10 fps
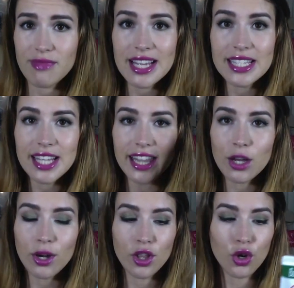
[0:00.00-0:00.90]
estar de
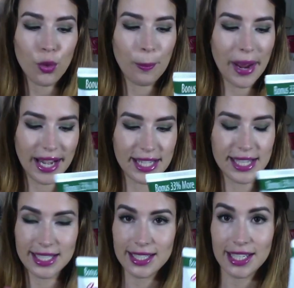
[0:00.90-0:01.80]
acuerdo con varias
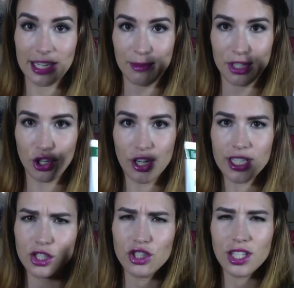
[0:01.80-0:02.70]
de esas
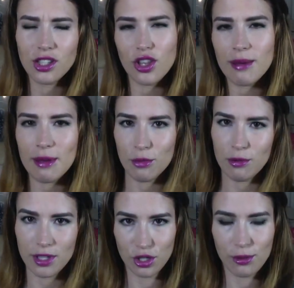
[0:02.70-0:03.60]
aclamaciones. No sé todavía muy
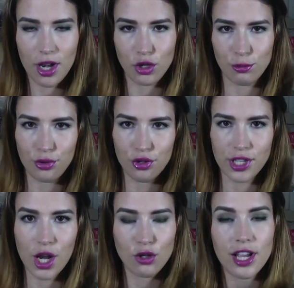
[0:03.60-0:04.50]
bien sobre los poros
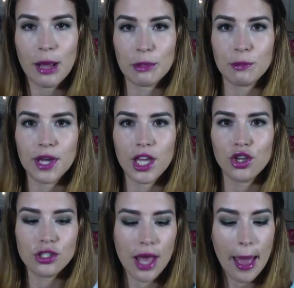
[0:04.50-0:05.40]
que los haga más
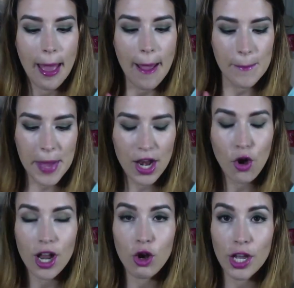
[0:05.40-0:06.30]
pequeños, pero
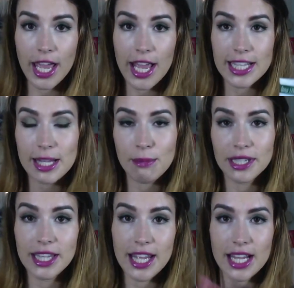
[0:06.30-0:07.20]
en lo que es la
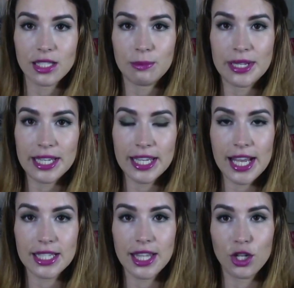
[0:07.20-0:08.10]
parte de las
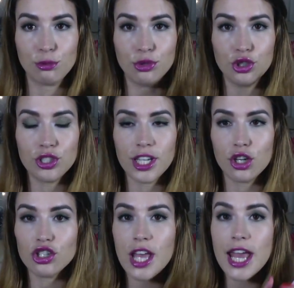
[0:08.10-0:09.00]
espinillas y de los puntos
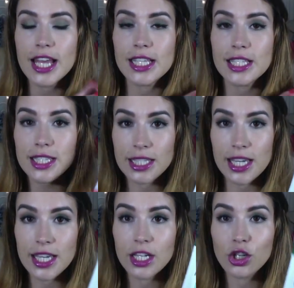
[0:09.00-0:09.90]
negros,
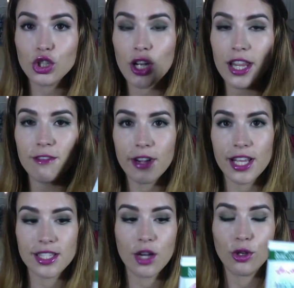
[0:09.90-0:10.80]
sí noto la
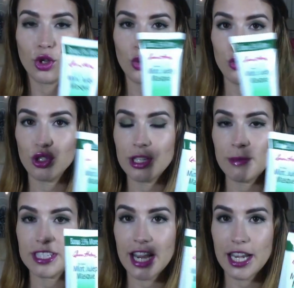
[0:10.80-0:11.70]
diferencia cuando uso esta
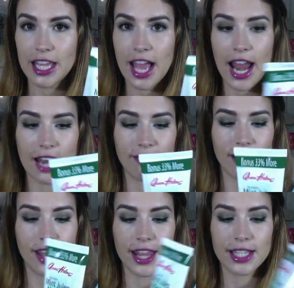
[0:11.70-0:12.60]
mascarilla. La
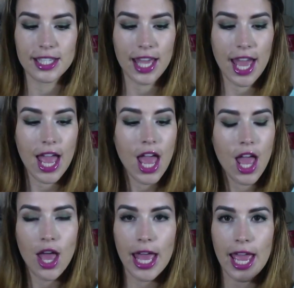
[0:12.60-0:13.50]
verdad es que
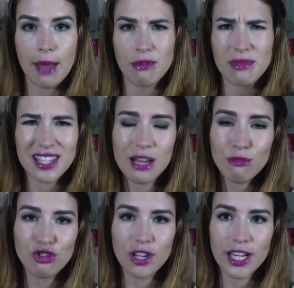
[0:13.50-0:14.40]
eh, a mí me sale
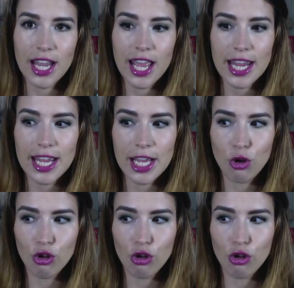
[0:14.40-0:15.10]
mucho acné y